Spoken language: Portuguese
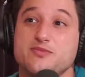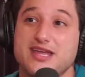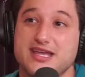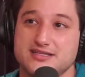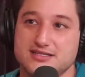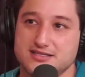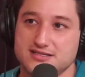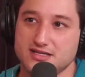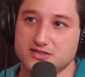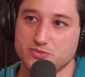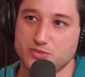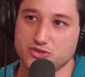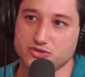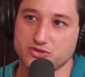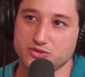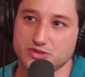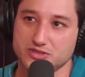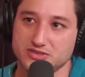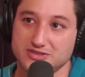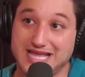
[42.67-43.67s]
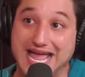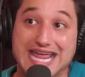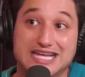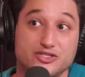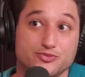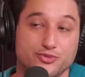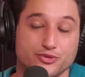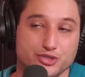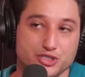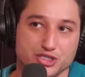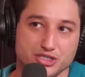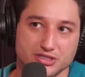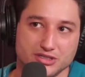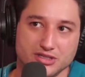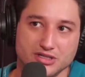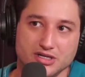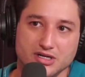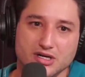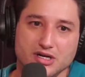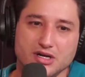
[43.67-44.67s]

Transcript: meses das pessoas, dez por dia.